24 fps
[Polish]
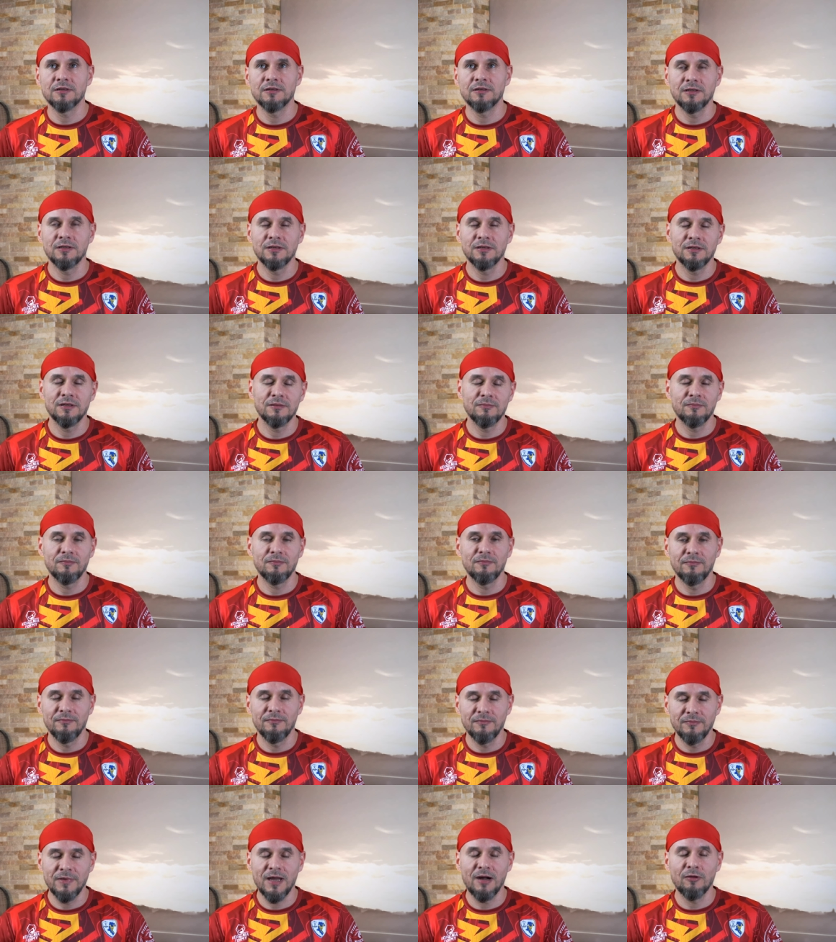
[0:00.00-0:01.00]
e,
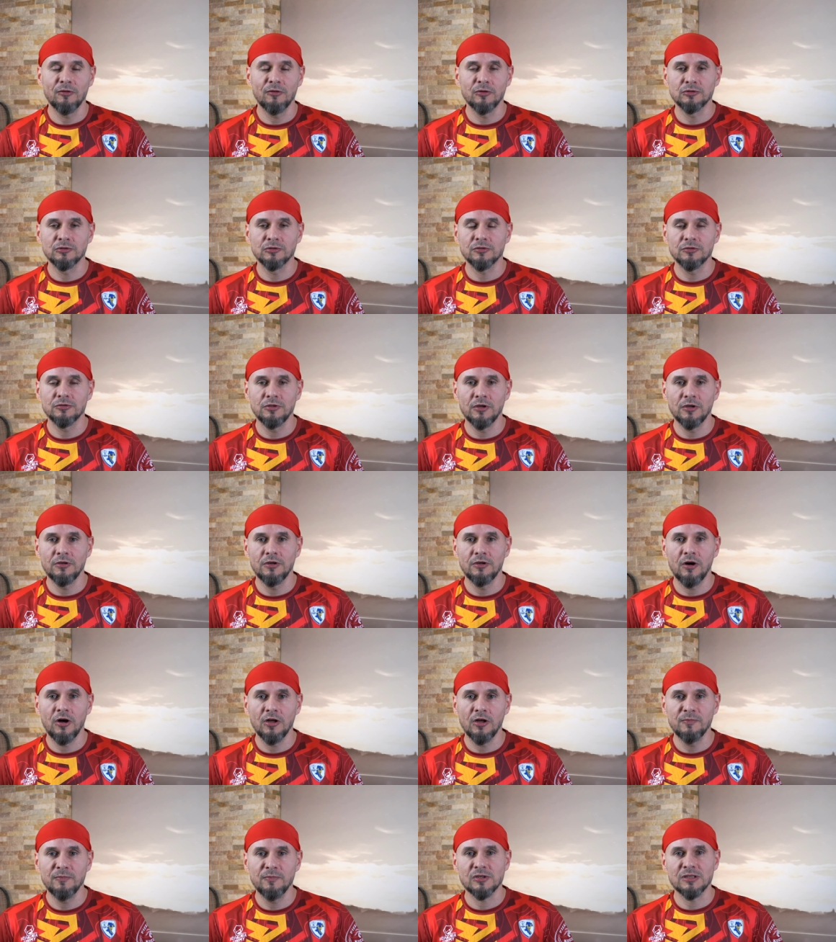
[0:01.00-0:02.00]
miał utrudniony
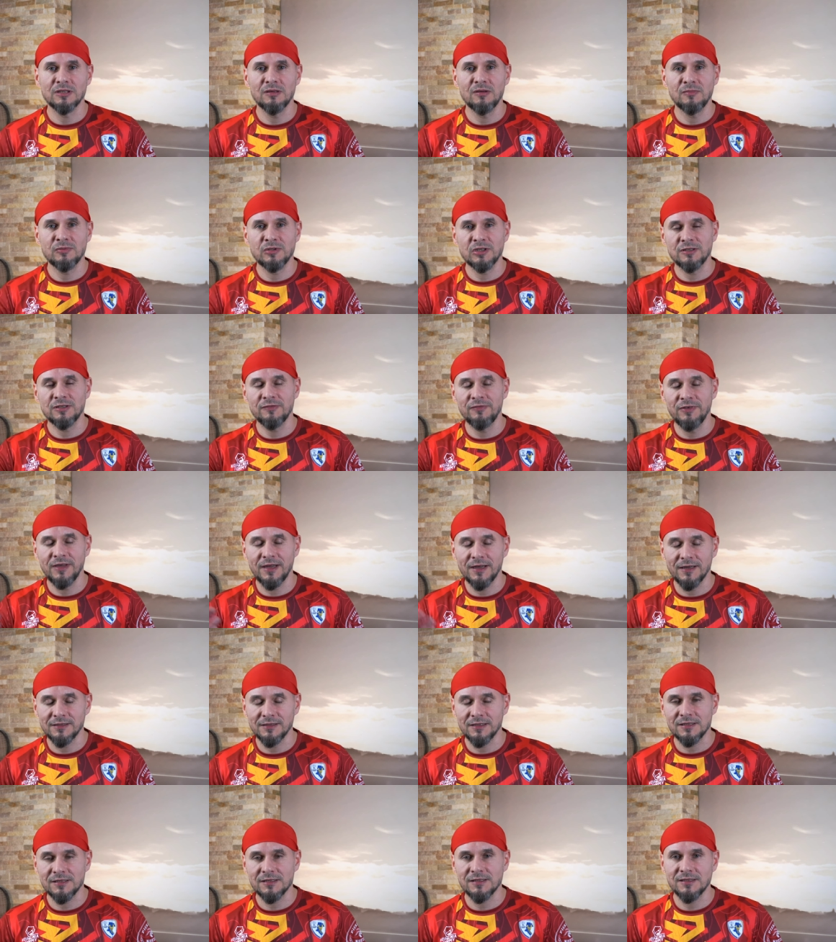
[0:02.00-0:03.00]
odbiór, żeby
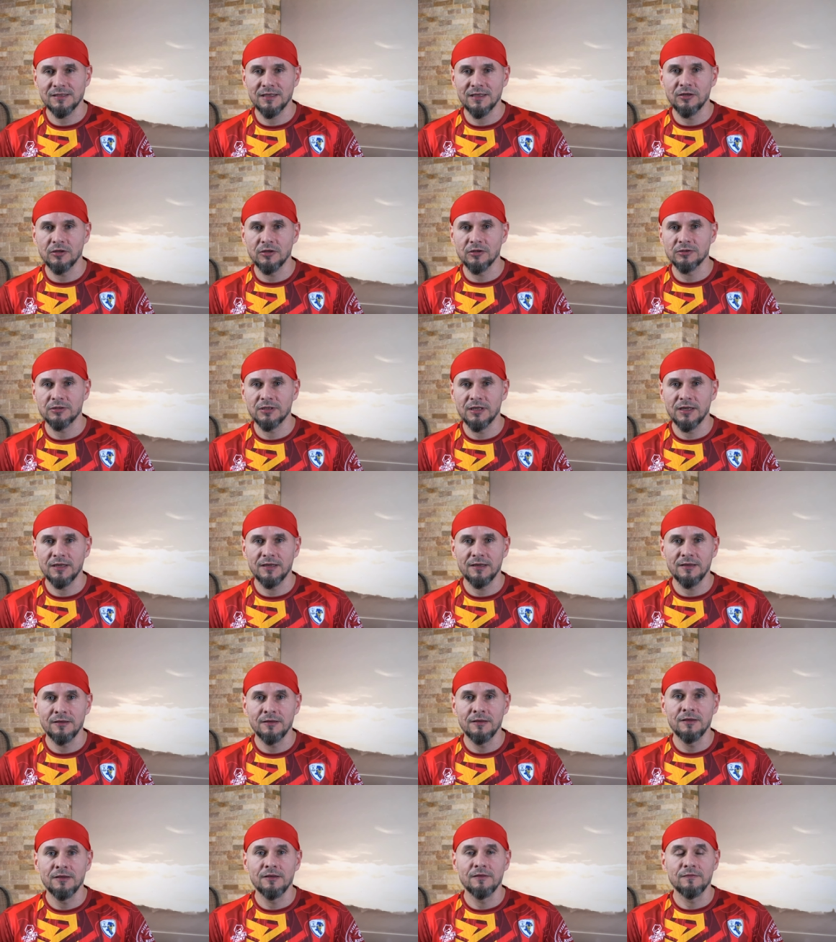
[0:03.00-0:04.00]
przeciwnika też z tego
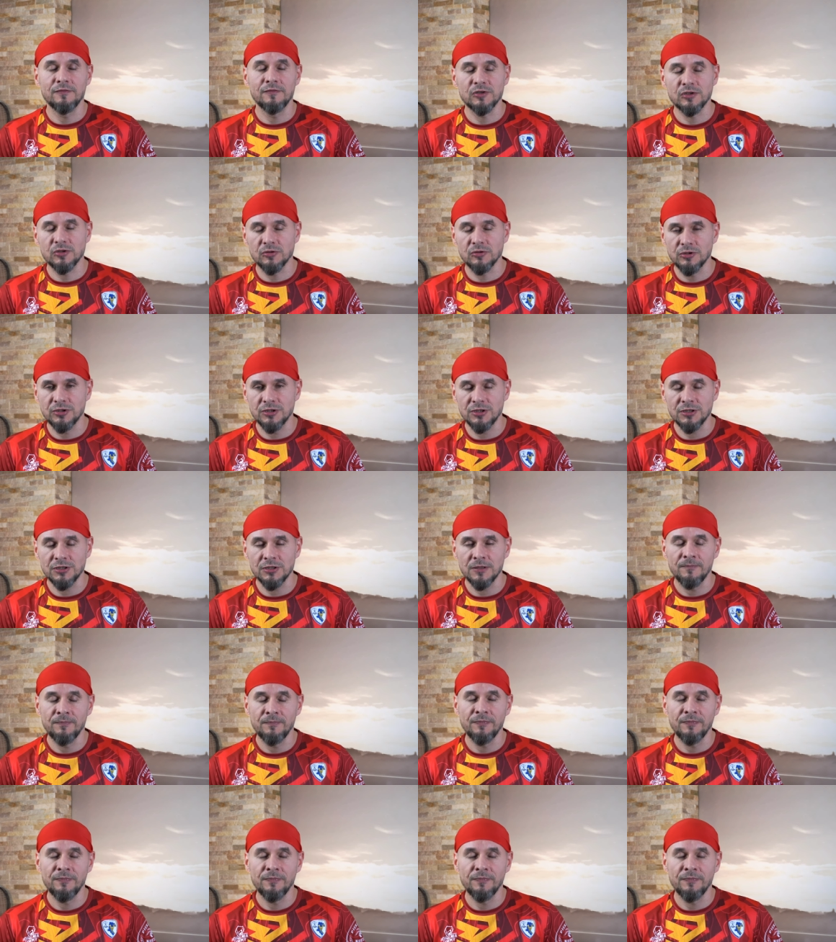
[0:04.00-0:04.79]
te wyrzucić.